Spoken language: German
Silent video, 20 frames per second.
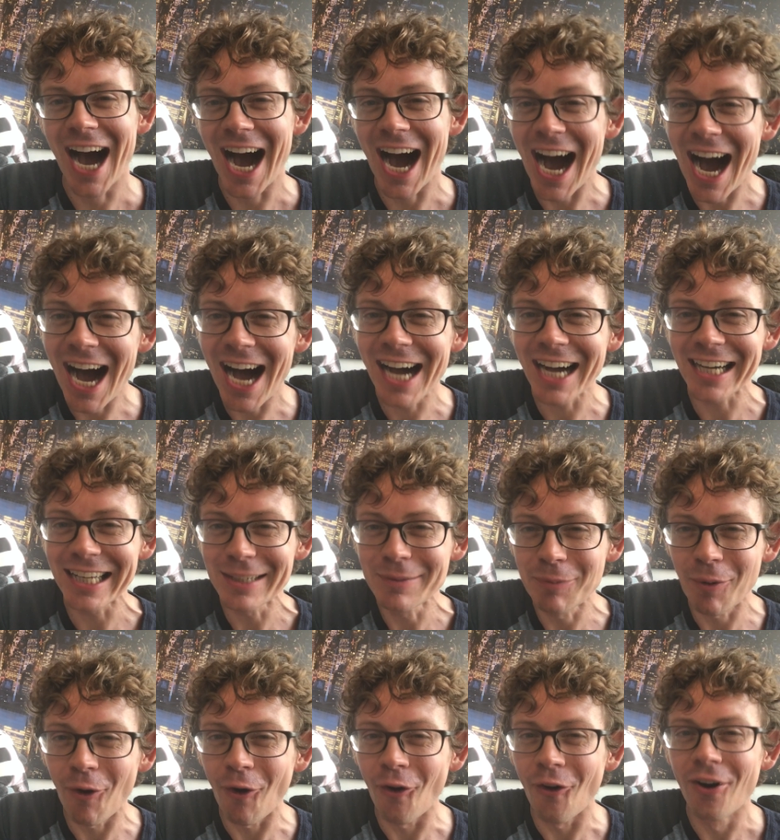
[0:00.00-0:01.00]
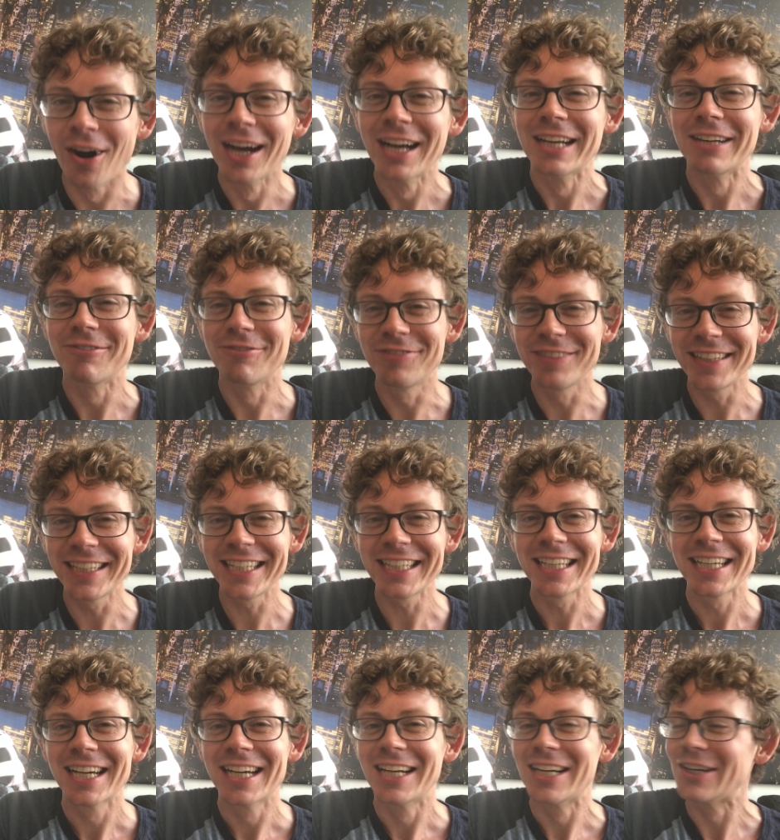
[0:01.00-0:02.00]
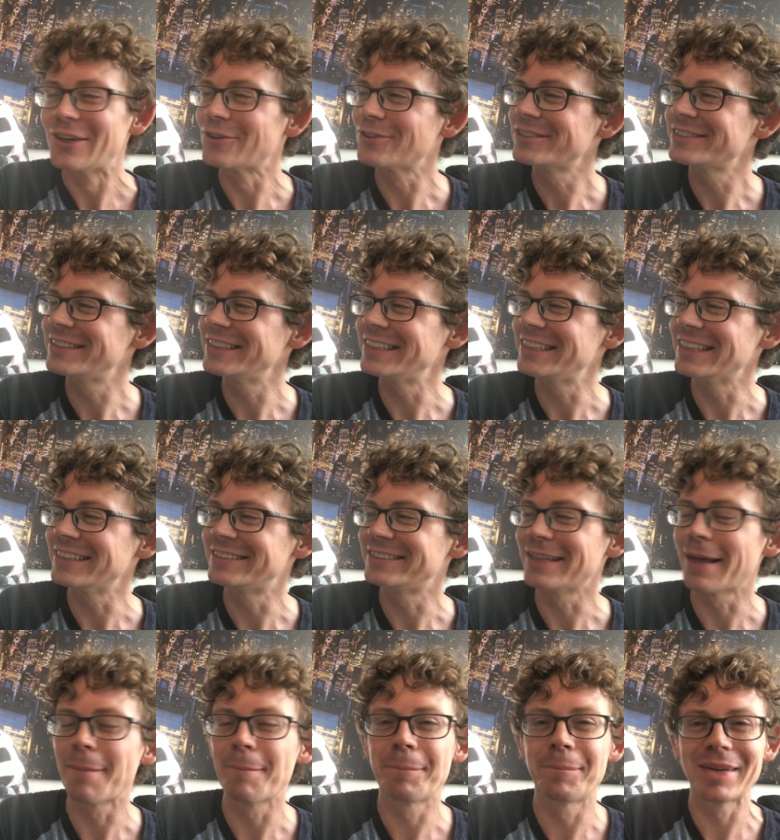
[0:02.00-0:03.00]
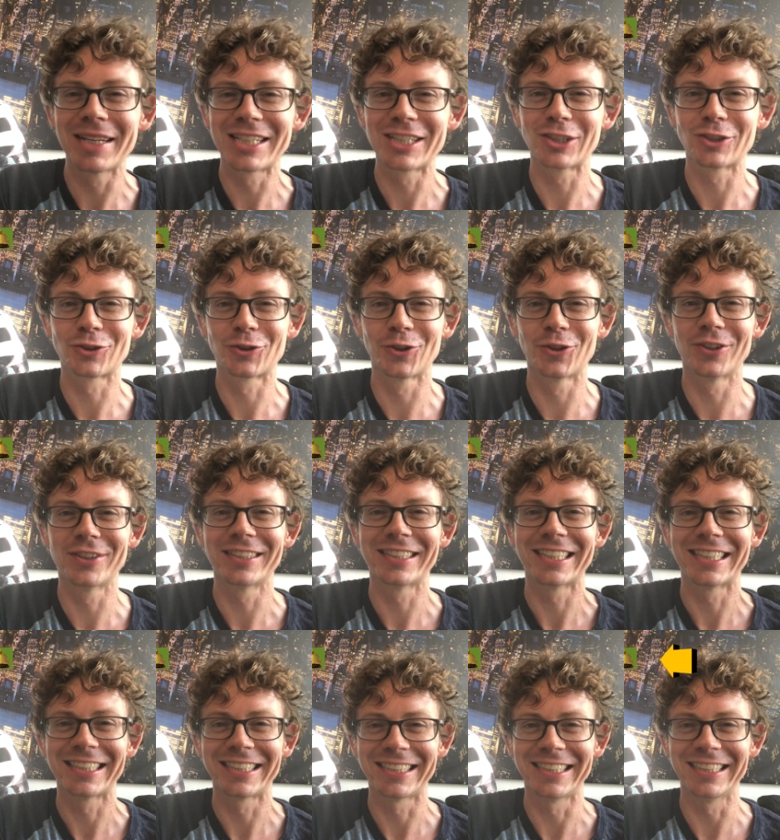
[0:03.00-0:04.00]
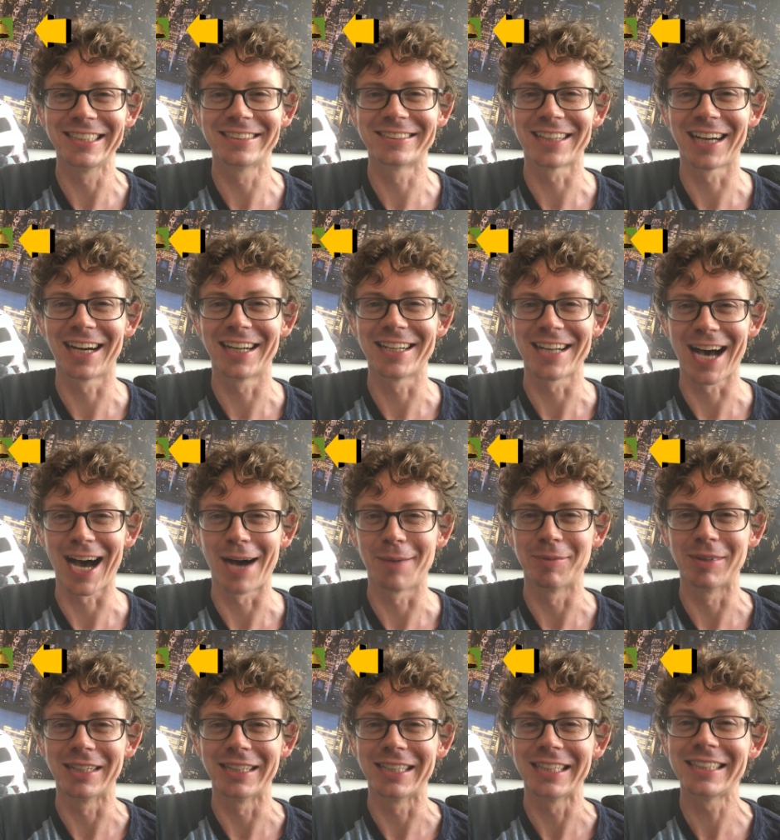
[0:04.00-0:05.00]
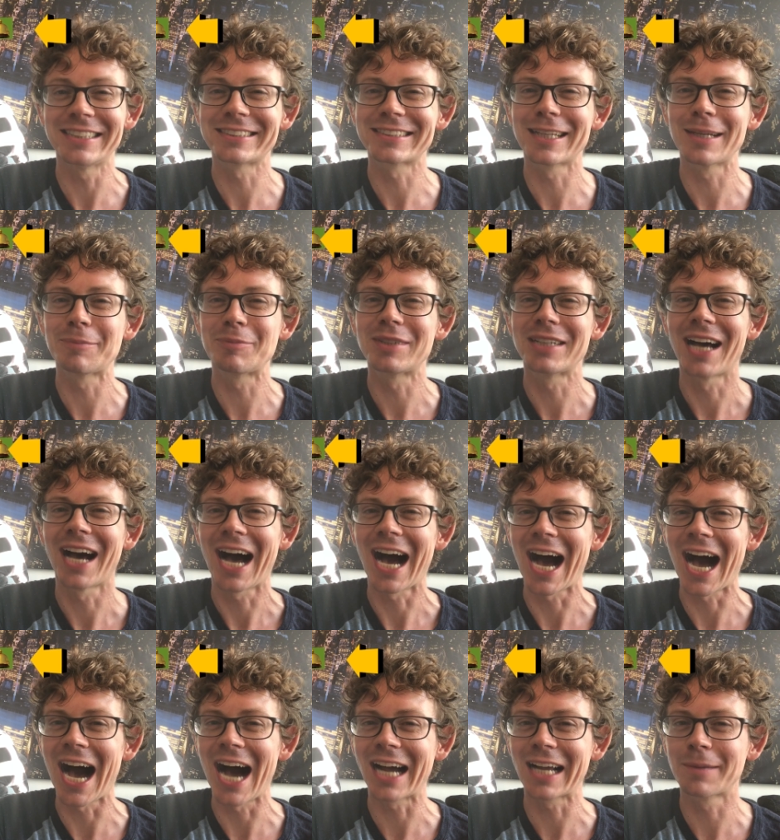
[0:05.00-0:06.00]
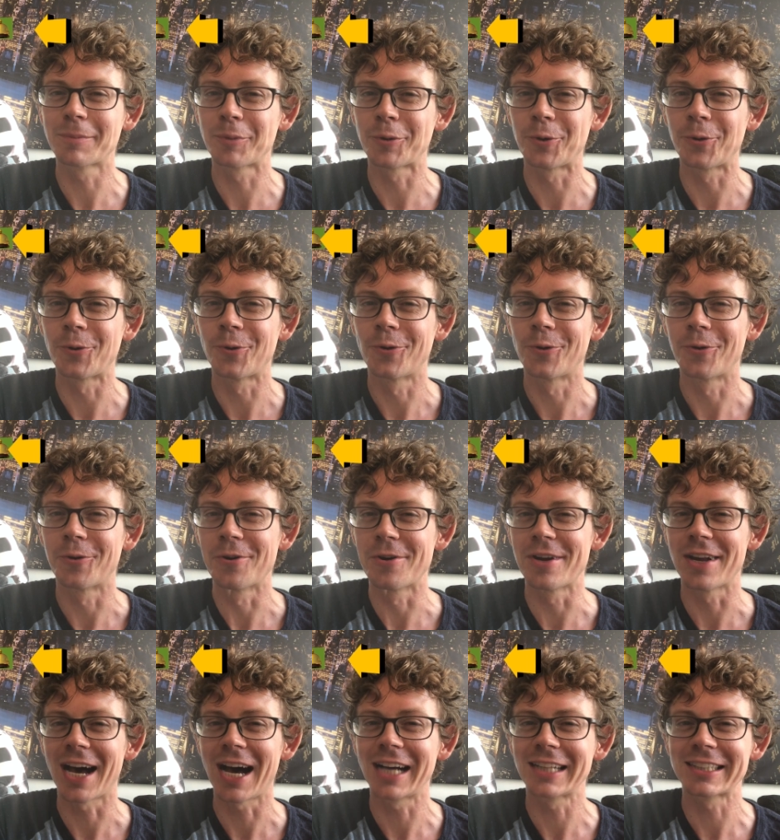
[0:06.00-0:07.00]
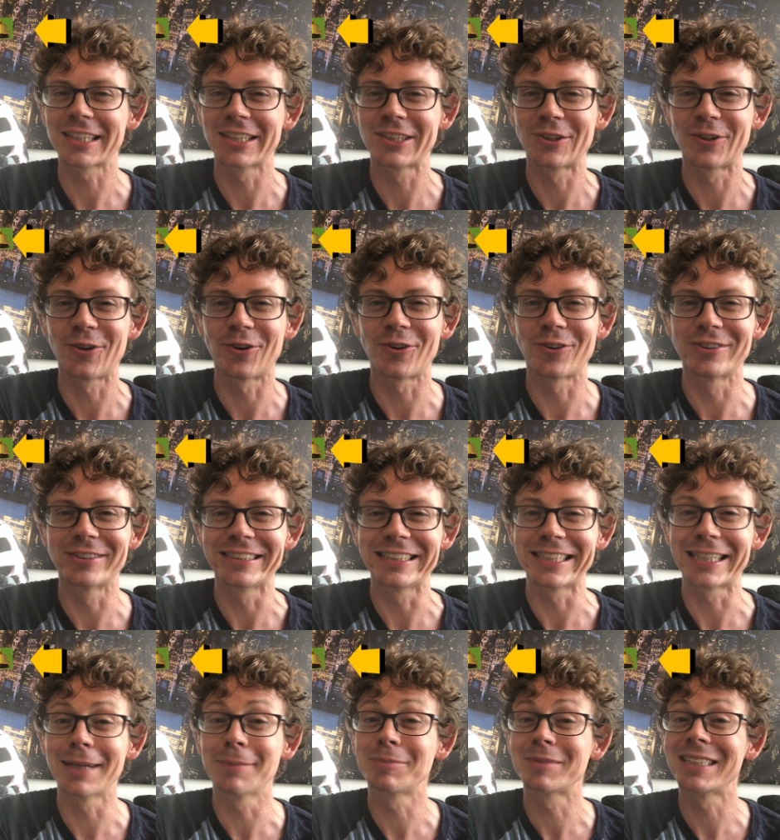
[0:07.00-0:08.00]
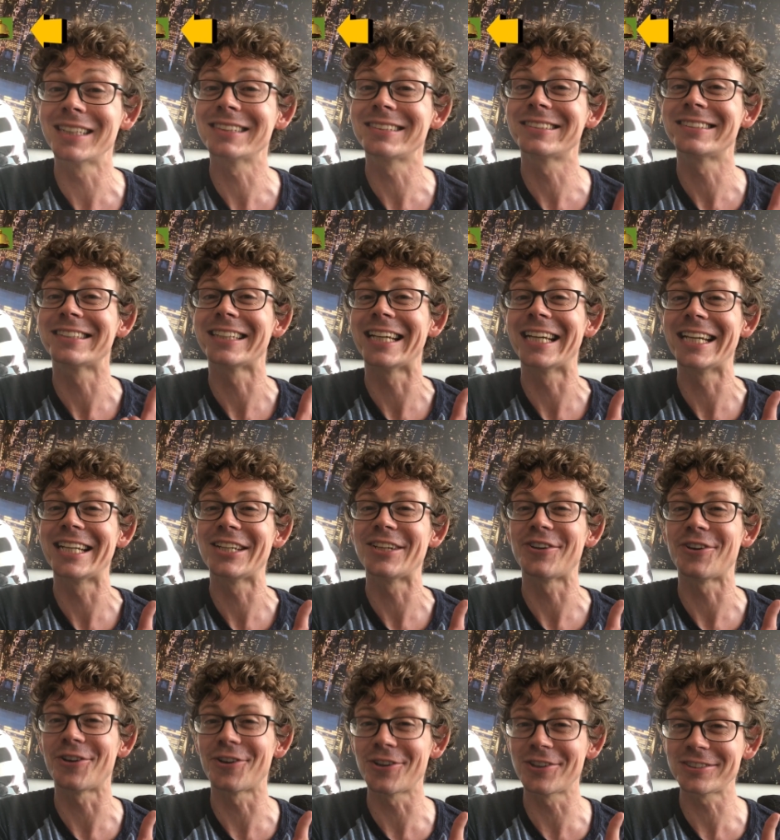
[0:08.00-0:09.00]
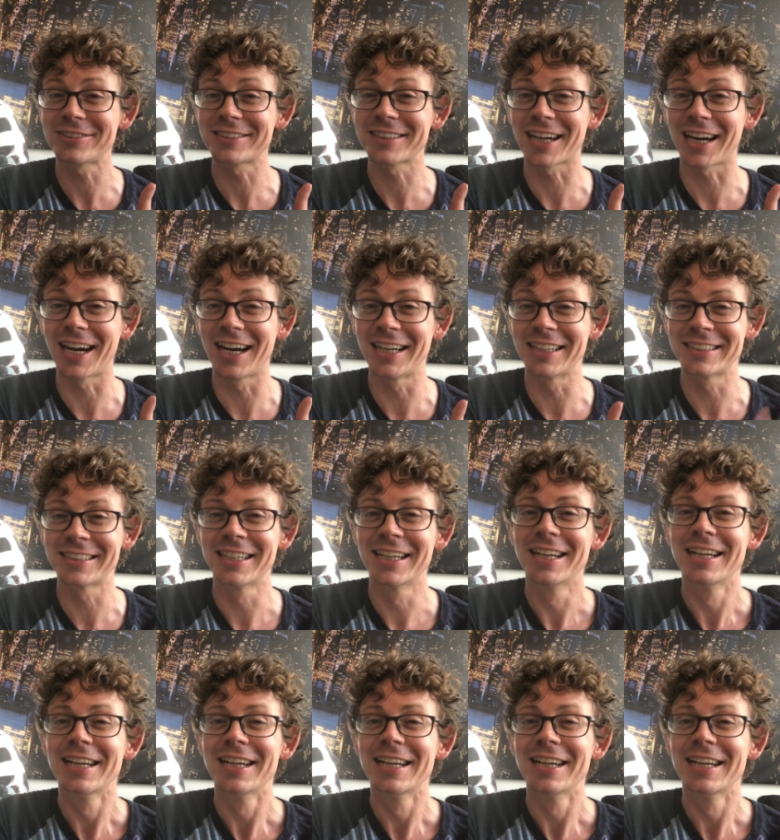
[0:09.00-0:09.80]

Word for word: Haribo. Wie lustig ist denn bitte schön dieser Name? Es gibt Haribo Holadrio und die gibt es in Österreich.